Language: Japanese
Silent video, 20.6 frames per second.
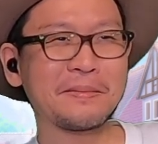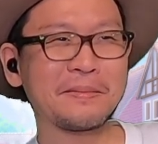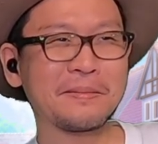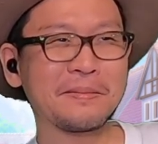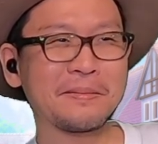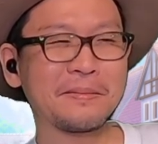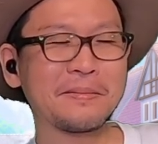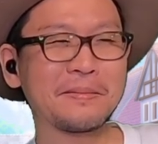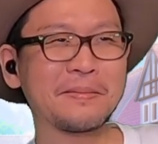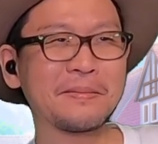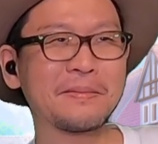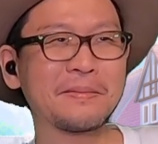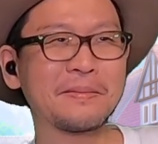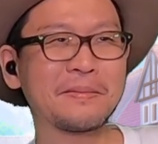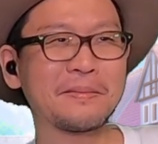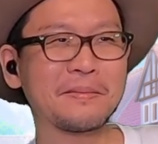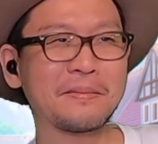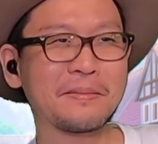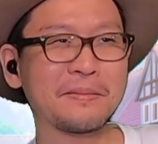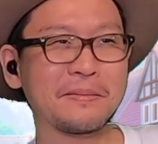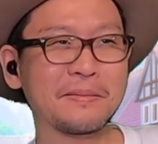うん。
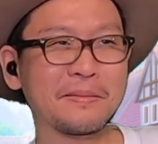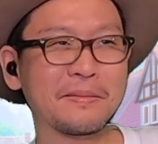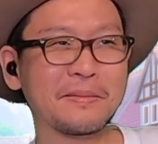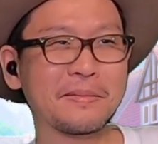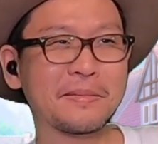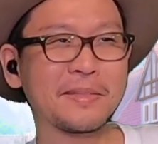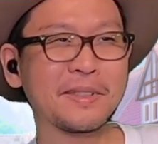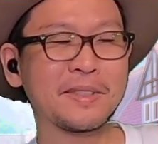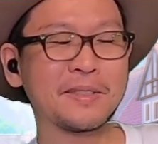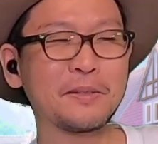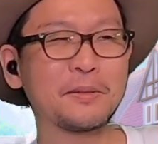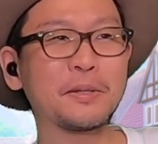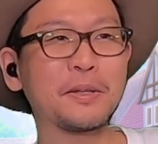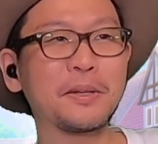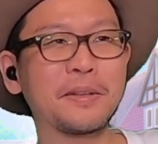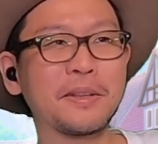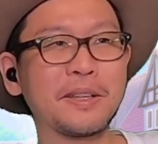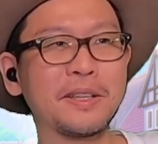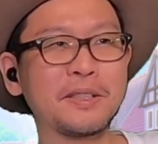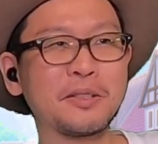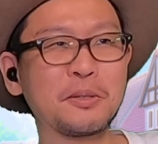そうだ
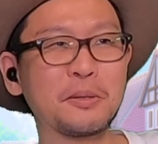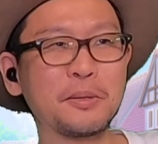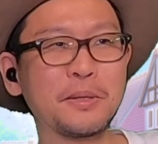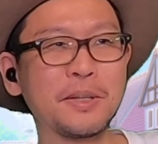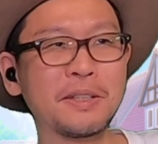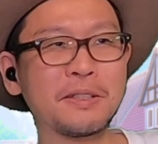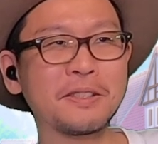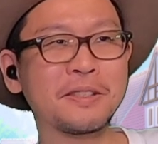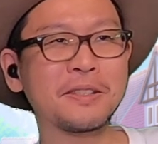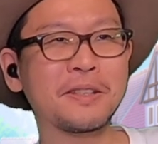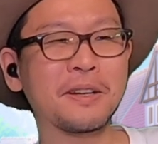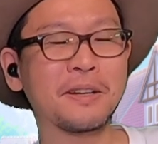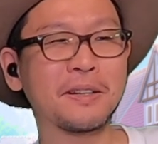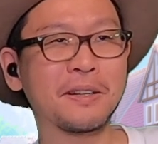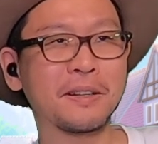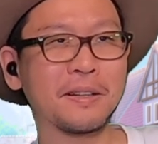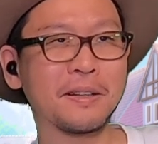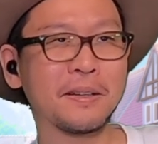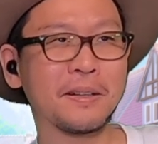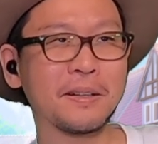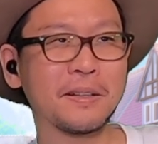よね。跳躍師だか
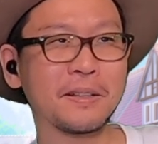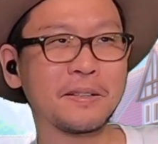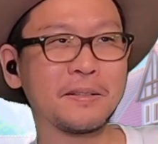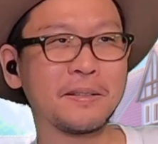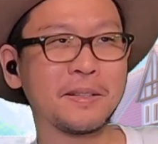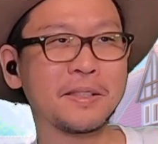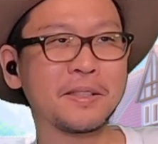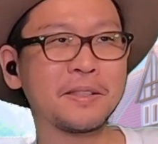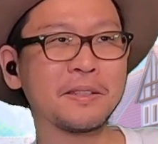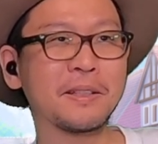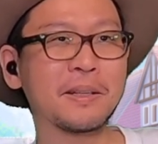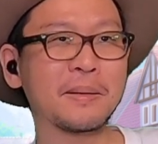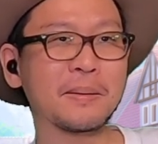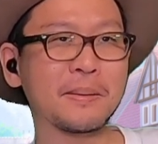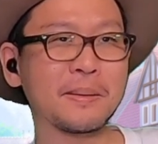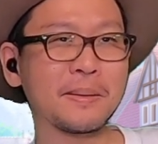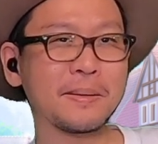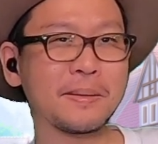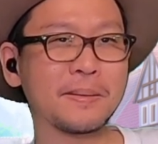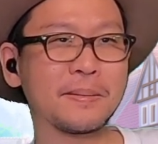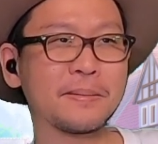ら、詳しいんだろ
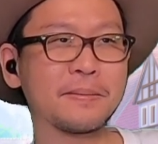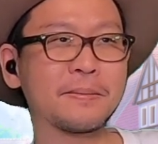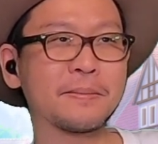うね。